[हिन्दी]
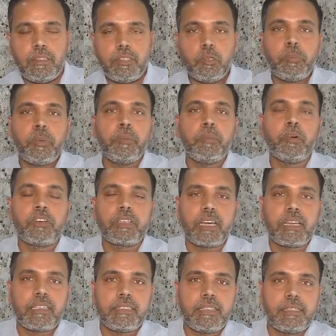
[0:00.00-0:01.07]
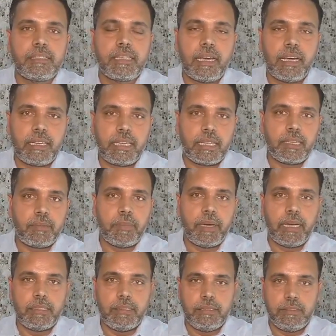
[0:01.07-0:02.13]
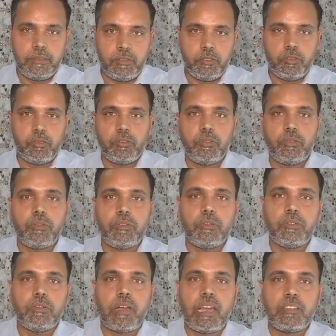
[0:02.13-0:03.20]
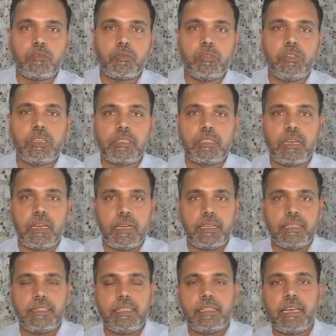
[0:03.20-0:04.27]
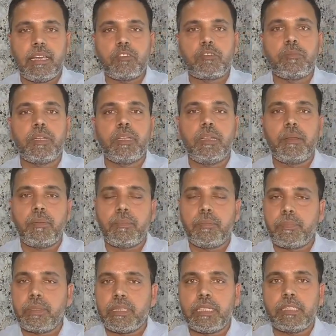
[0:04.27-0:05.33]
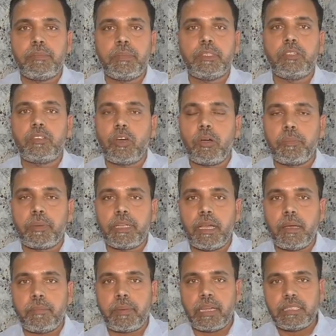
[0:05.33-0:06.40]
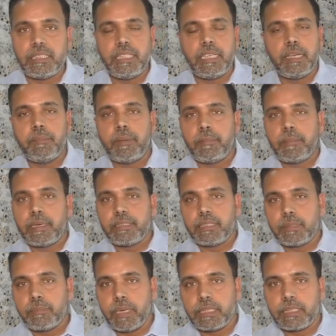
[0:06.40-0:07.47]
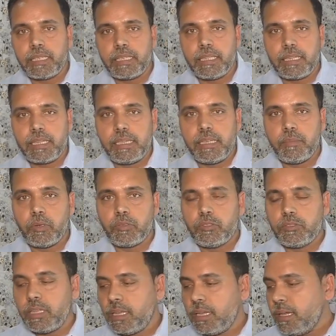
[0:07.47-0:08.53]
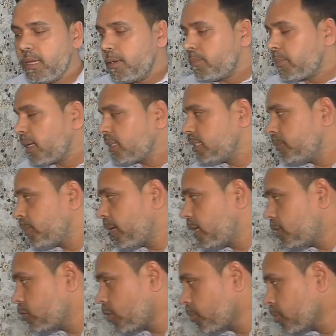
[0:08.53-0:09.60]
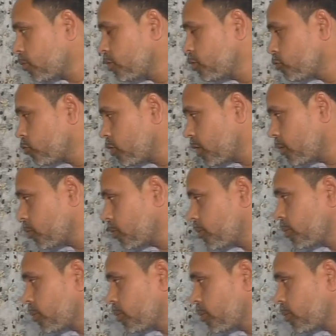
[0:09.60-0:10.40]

यूपी बोर्ड का रिजल्ट आने के बाद जो हाई स्कूल का रिजल्ट आया उसमें प्रदेश में जो टॉप किया है प्राची निगम हमारे साथ बात करने के लिए मौजूद हैं प्राची पहले तो आपको न्यूज़ ट्वेंटी फोर